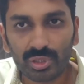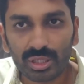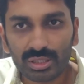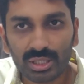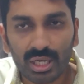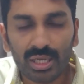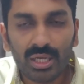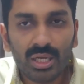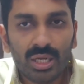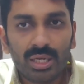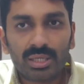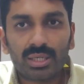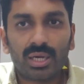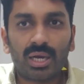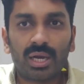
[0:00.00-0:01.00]
టూ ఇయర్స్గా
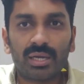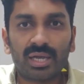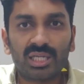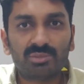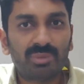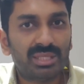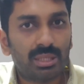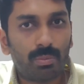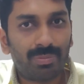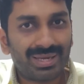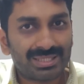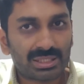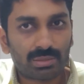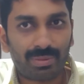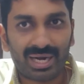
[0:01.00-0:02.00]
హీ హాస్ బీన్ ద
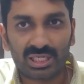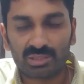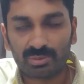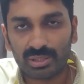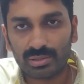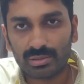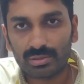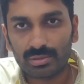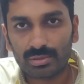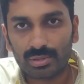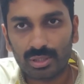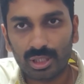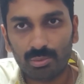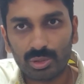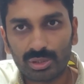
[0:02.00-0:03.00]
బెస్ట్ బ్యాట్స్మెన్
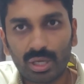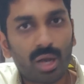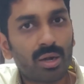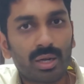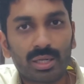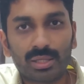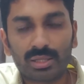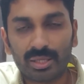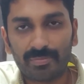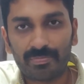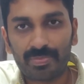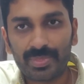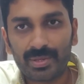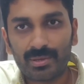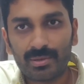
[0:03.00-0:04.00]
డిముత్ కరుణరత్నే
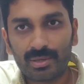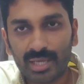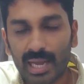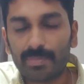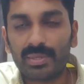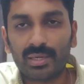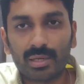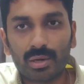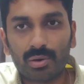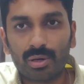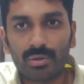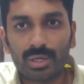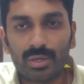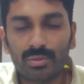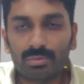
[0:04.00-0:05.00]
క్యాప్టెన్గా కూడా
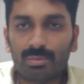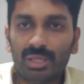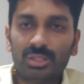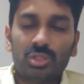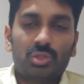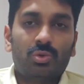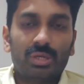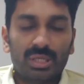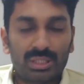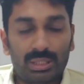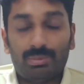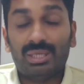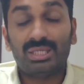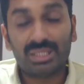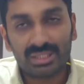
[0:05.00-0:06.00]
ఉన్నాడు మంచి స్కోర్
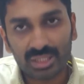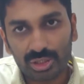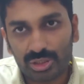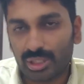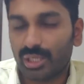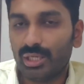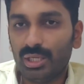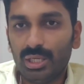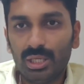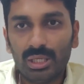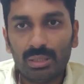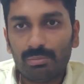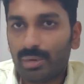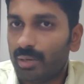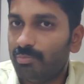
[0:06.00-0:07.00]
చేసిన మంచి సెంచరీ
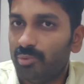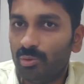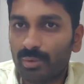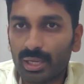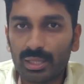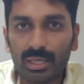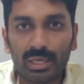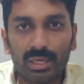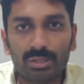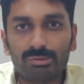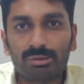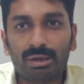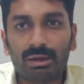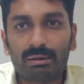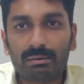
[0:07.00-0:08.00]
బట్ బుమ్రా దగ్గర
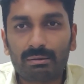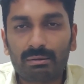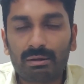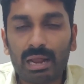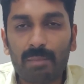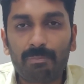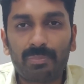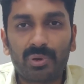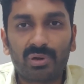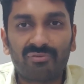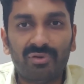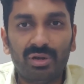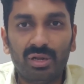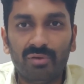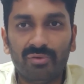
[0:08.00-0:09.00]
నుంచి ఒక ర్యాపర్
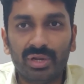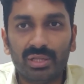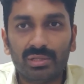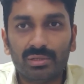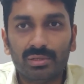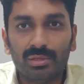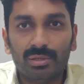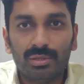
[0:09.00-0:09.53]
ఆఫ్ డెలివరీ అది